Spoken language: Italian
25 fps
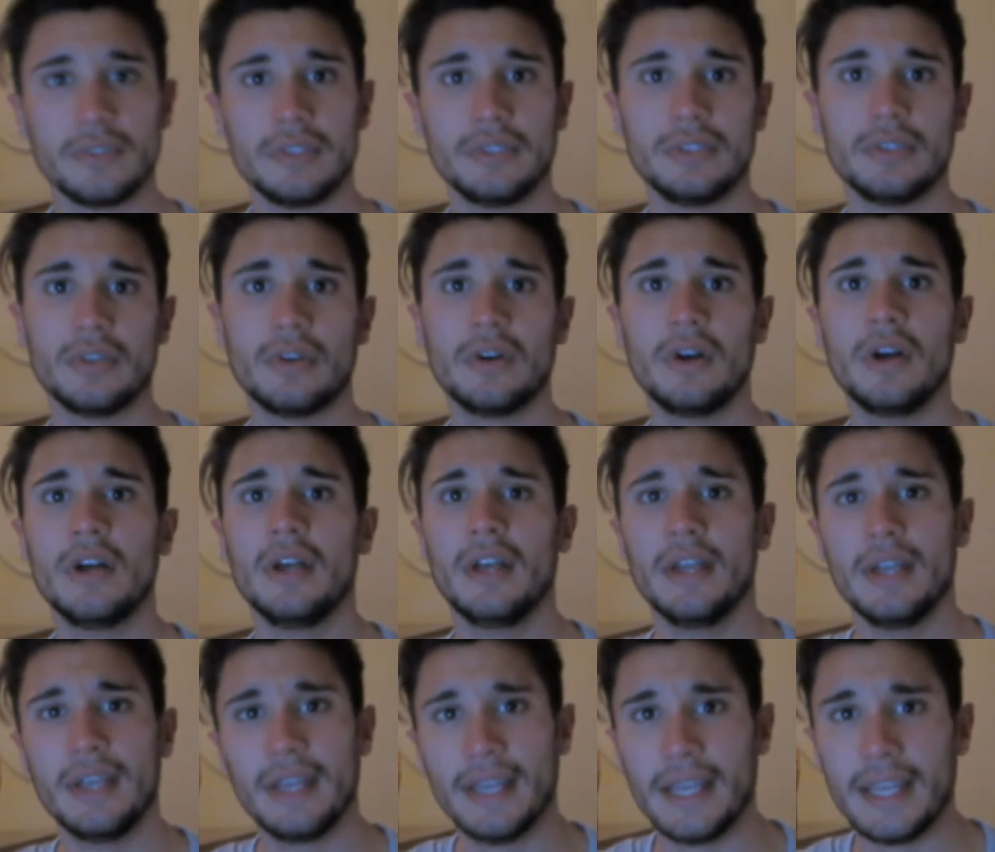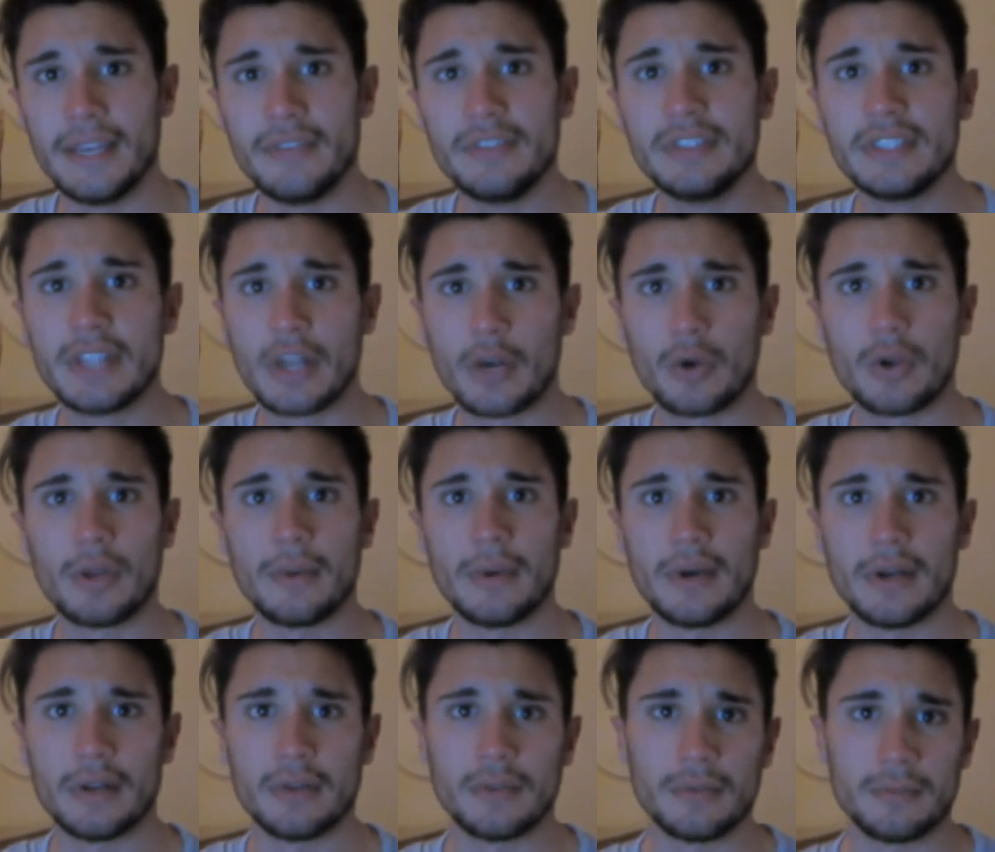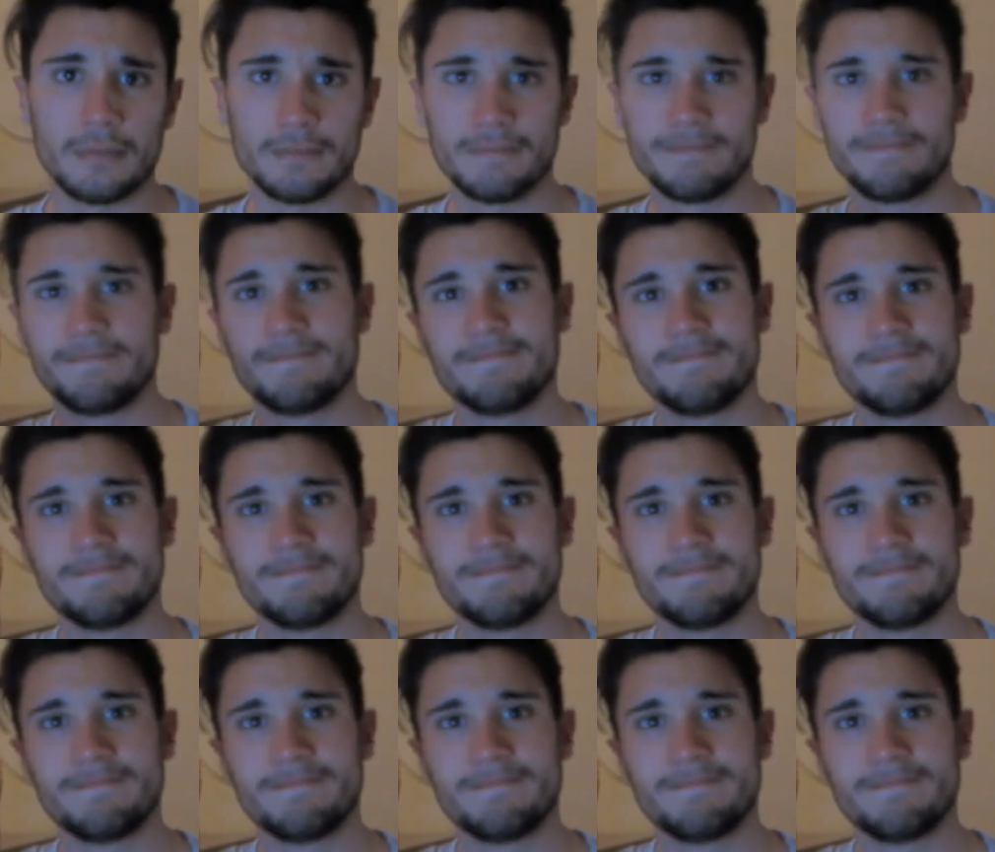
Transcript: video e vi darò una mano.